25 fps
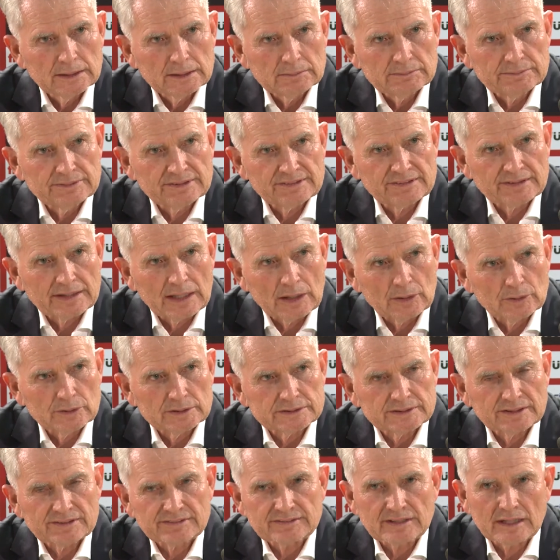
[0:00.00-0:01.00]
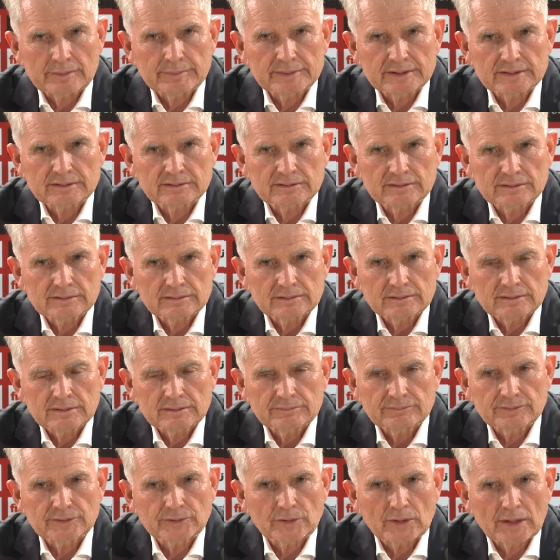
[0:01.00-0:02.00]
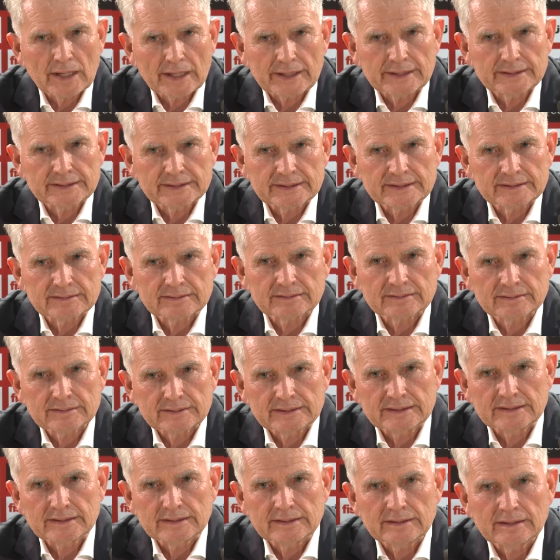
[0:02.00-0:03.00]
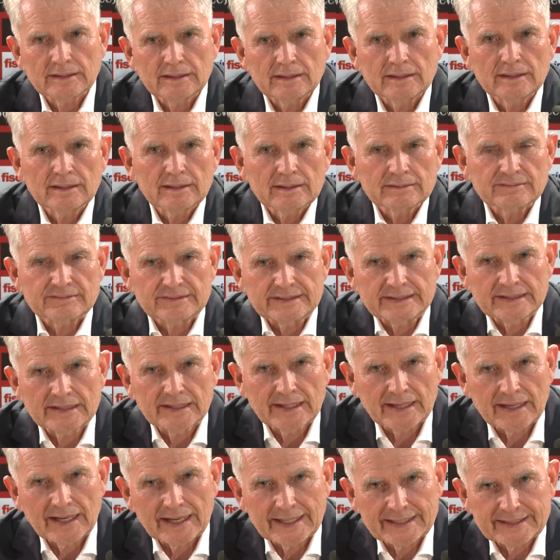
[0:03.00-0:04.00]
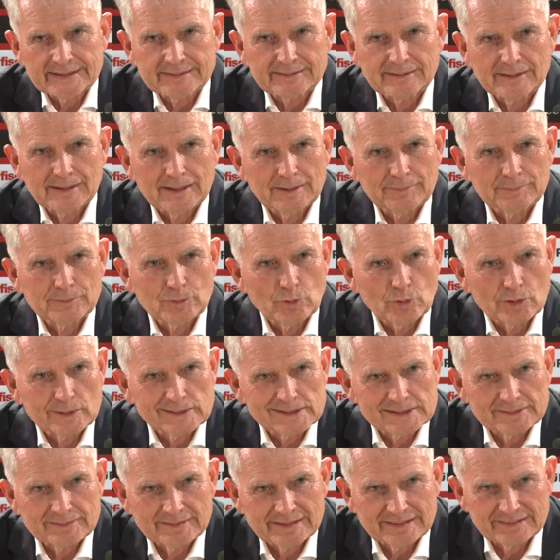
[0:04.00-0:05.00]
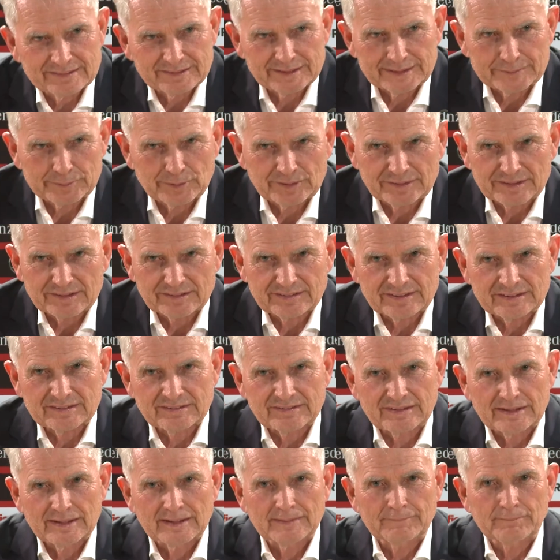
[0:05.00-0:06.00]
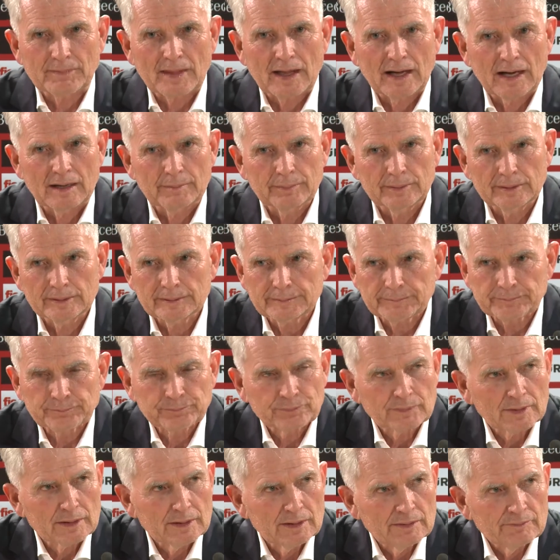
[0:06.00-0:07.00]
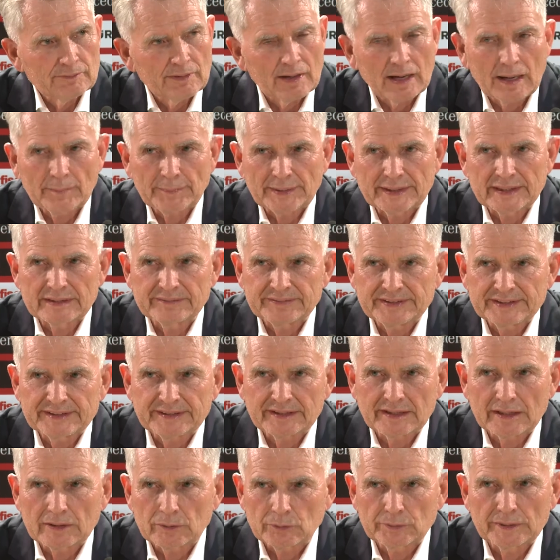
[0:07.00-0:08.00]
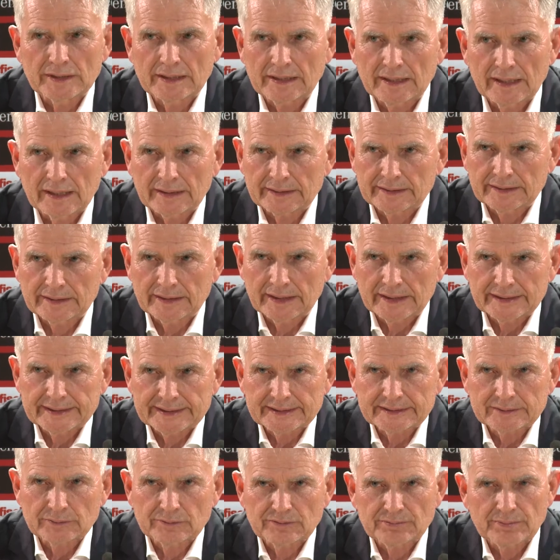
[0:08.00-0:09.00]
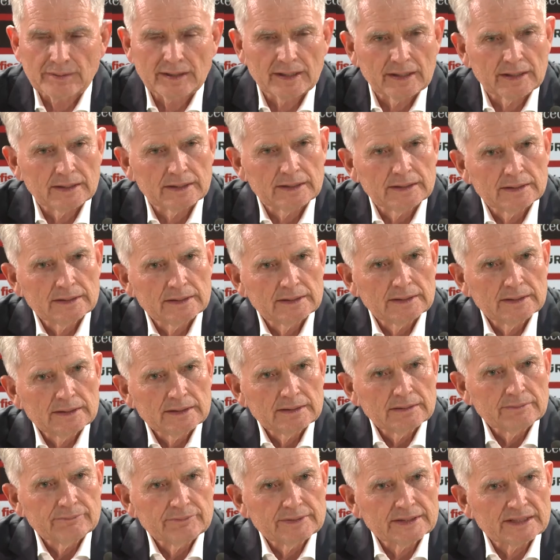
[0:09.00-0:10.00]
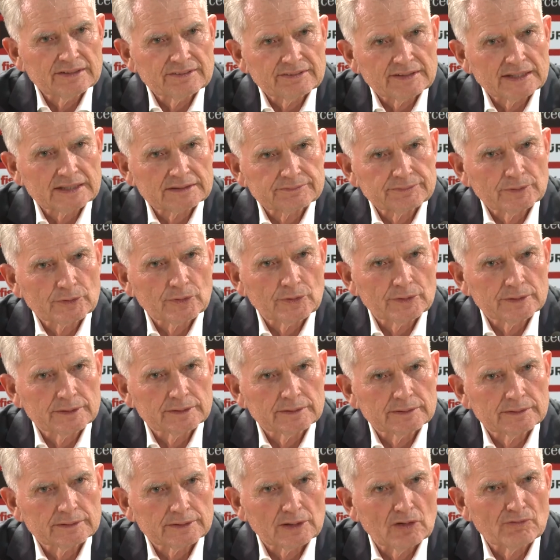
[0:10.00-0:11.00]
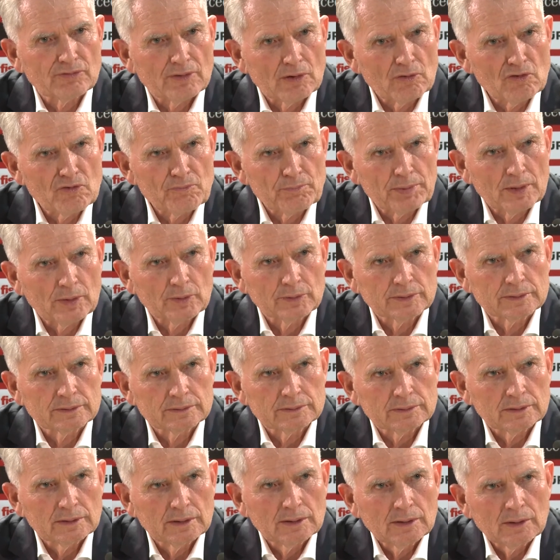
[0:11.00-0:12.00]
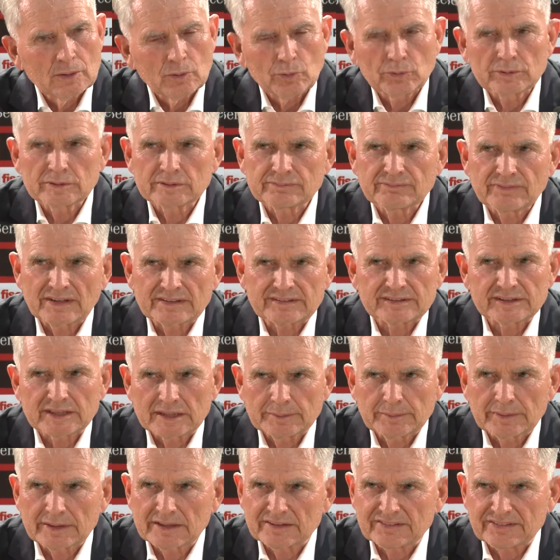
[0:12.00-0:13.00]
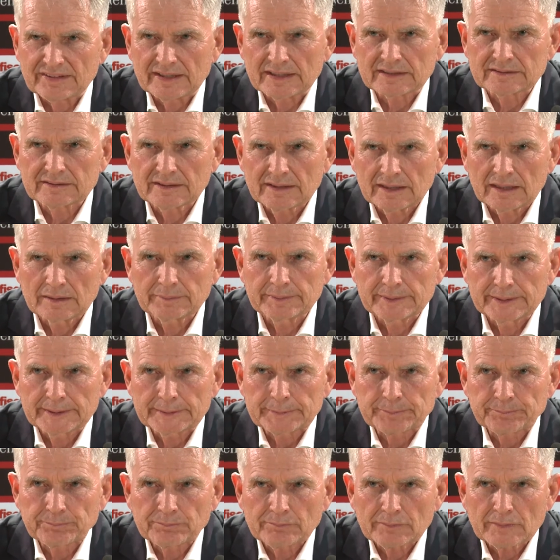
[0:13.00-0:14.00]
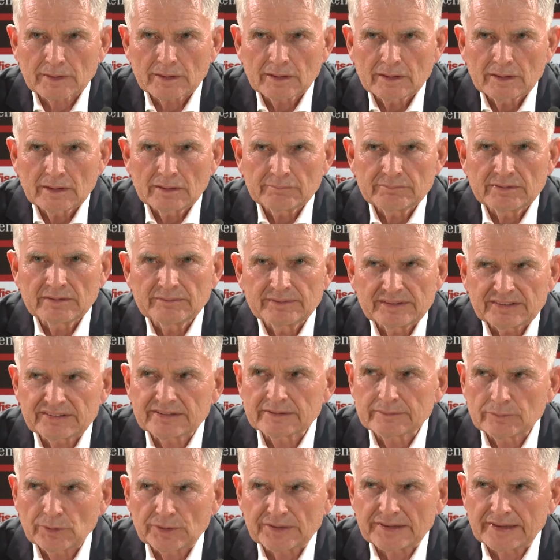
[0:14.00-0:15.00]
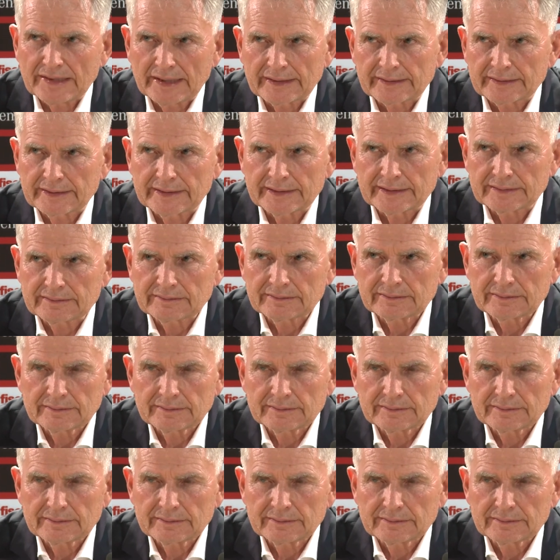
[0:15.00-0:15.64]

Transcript: wir wissen auch, dass damit wir doch lange nicht die Ziele erreicht haben, logischerweise, die wir uns gesetzt haben. Aber wir haben eine wichtige Grundlage erreicht. Und zwar, wie gesagt, wir können darauf aufbauen und was ich immer gesagt habe, wir wissen, wo es lang geht.